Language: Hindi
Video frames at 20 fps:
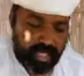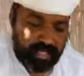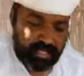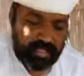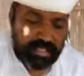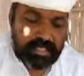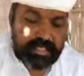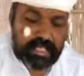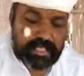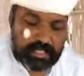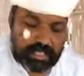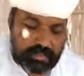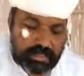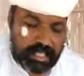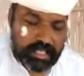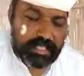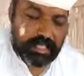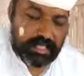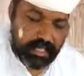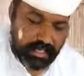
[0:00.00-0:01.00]
घी का
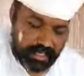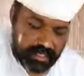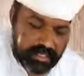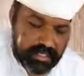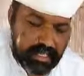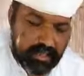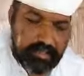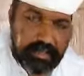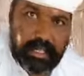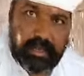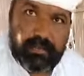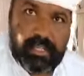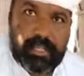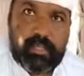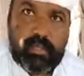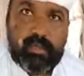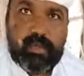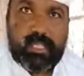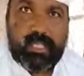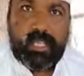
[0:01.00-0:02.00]
स्वाद एक अलग ही है
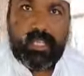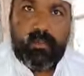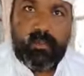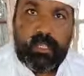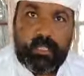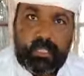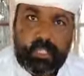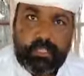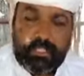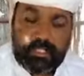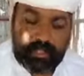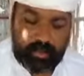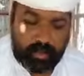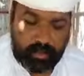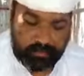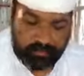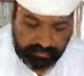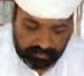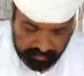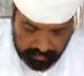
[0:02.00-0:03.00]
दवाई रूपी घी बोलते हैं जिसको